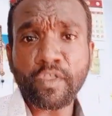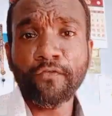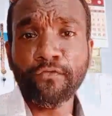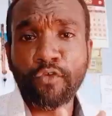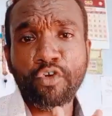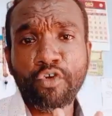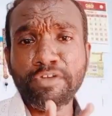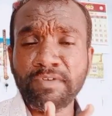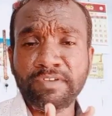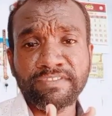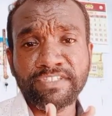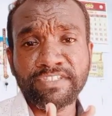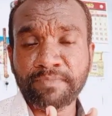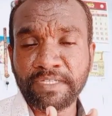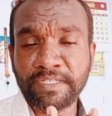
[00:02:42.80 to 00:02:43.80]
ஃபோன் நம்பர்
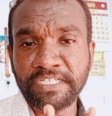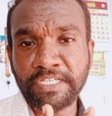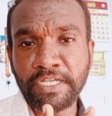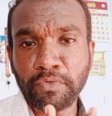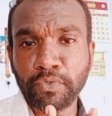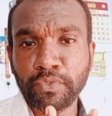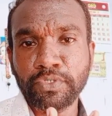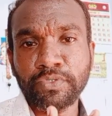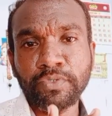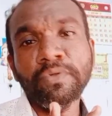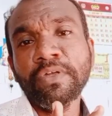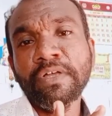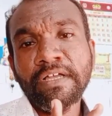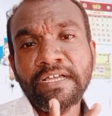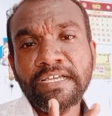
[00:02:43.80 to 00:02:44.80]
வந்துட்டு பார்த்தீங்கன்னா கொடுக்கணும்
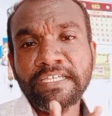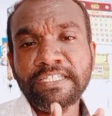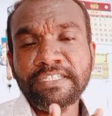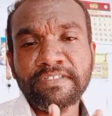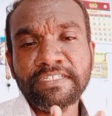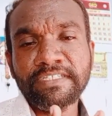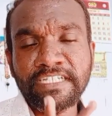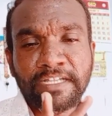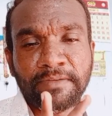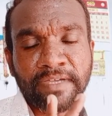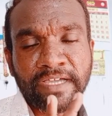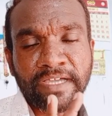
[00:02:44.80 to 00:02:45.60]
இது வந்துட்டு நம்ம